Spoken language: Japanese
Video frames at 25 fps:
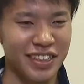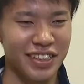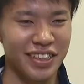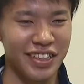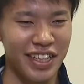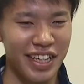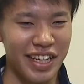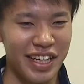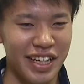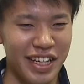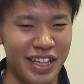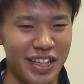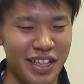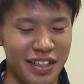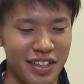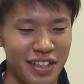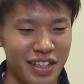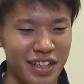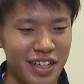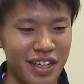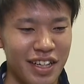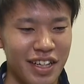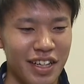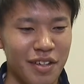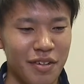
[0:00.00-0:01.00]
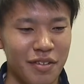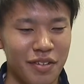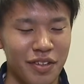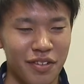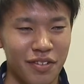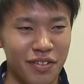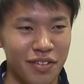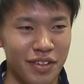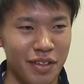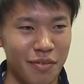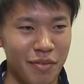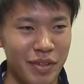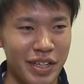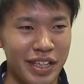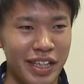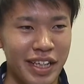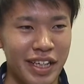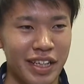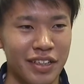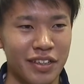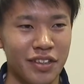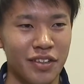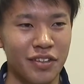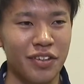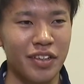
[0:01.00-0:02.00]
常にどんな
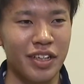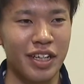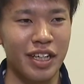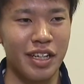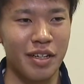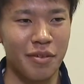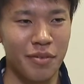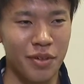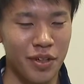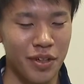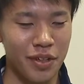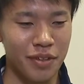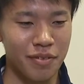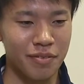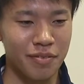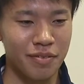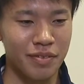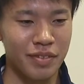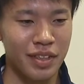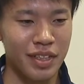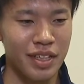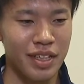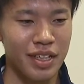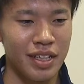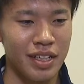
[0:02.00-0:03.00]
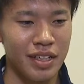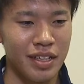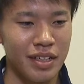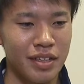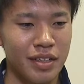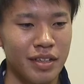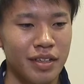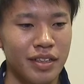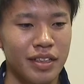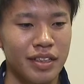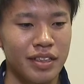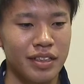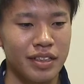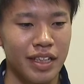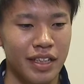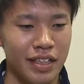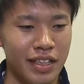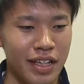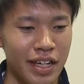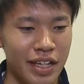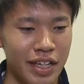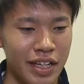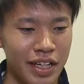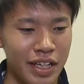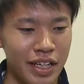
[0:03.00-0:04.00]
ミーティングの時にも
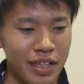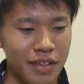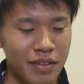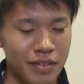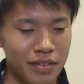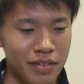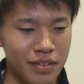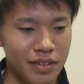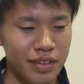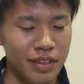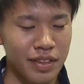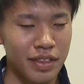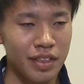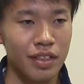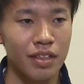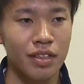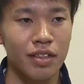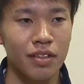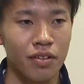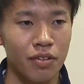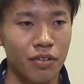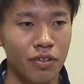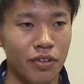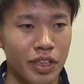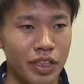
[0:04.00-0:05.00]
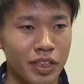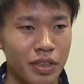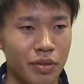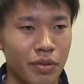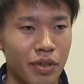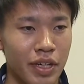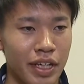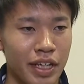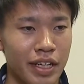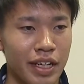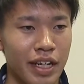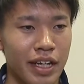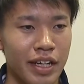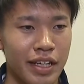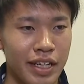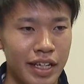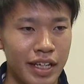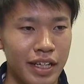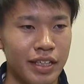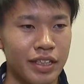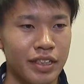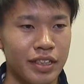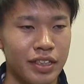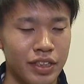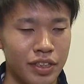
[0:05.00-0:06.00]
絶対にこの出雲駅伝
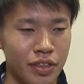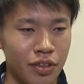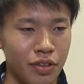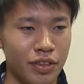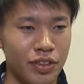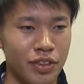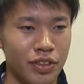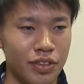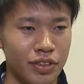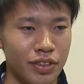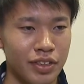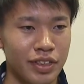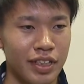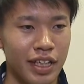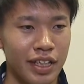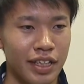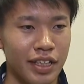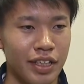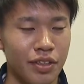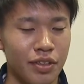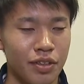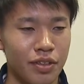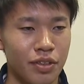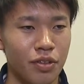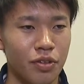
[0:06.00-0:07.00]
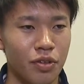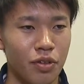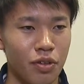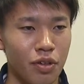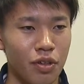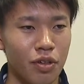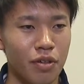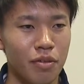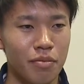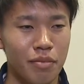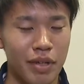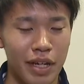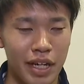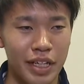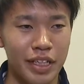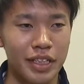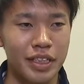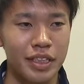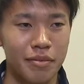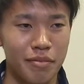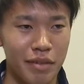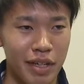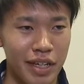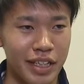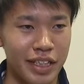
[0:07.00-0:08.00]
に出場するんだっていうことを毎
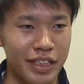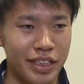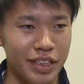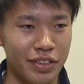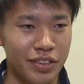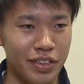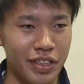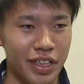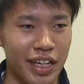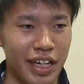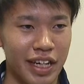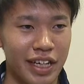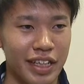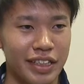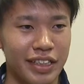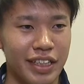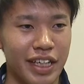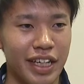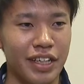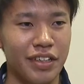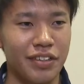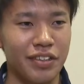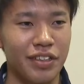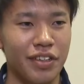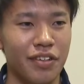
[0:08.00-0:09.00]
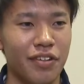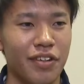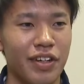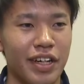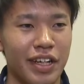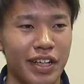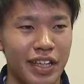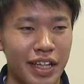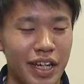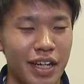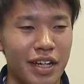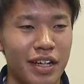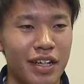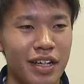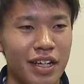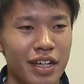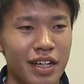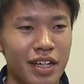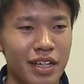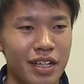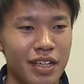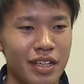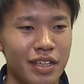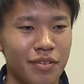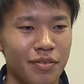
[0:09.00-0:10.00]
日毎日繰り返して言っておられて、
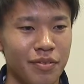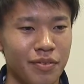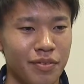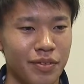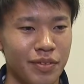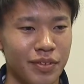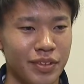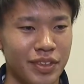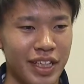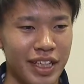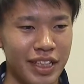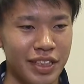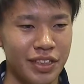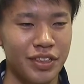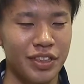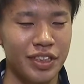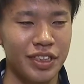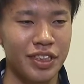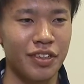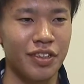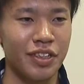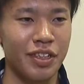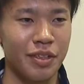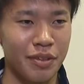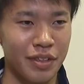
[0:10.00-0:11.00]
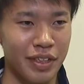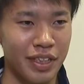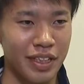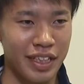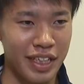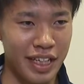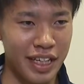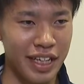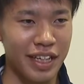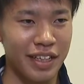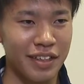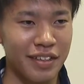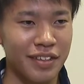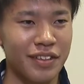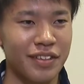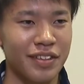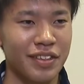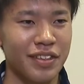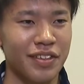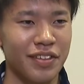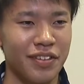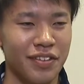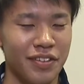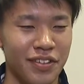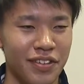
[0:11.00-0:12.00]
もう選手以上に
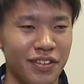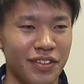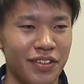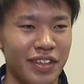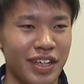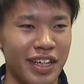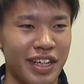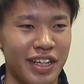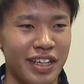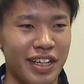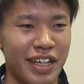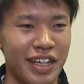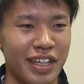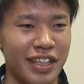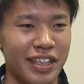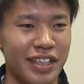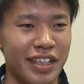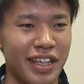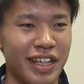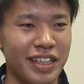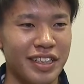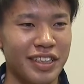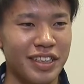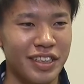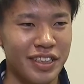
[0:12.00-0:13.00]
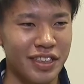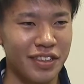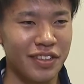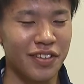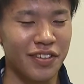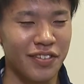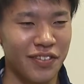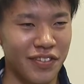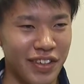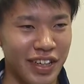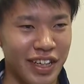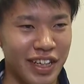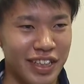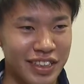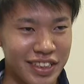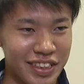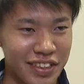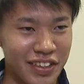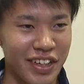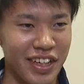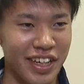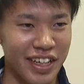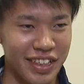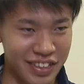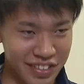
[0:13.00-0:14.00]
この駅伝に対する思いが
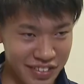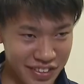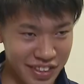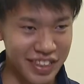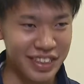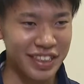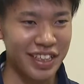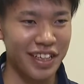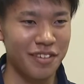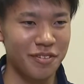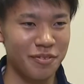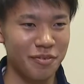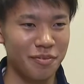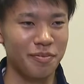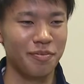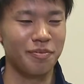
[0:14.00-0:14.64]
強い監督でした。